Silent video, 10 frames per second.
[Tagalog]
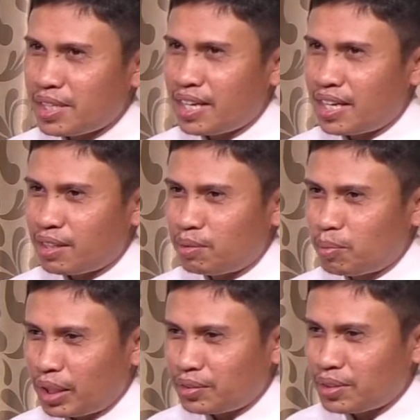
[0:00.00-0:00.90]
sa
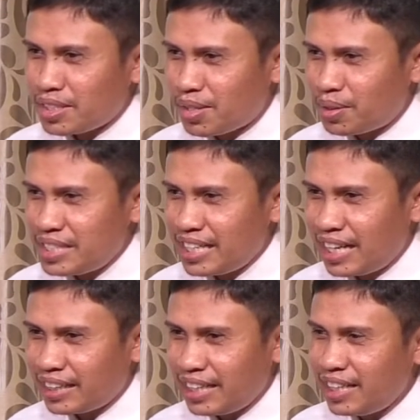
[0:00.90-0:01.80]
kung mukadto ta sa
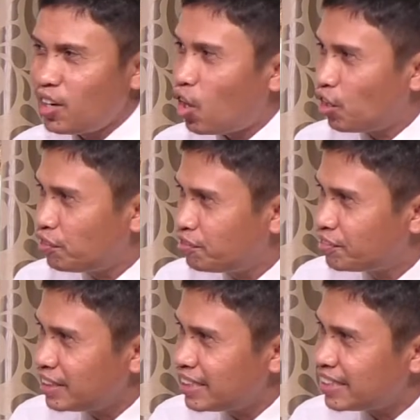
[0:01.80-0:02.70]
original kining of
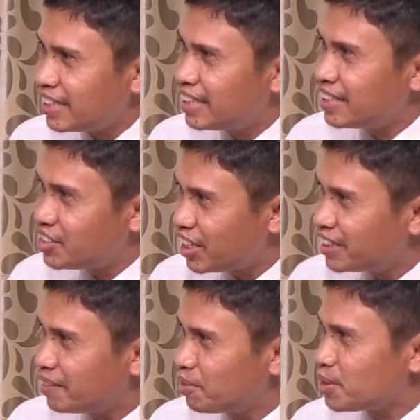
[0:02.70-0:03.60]
is of. in the genitive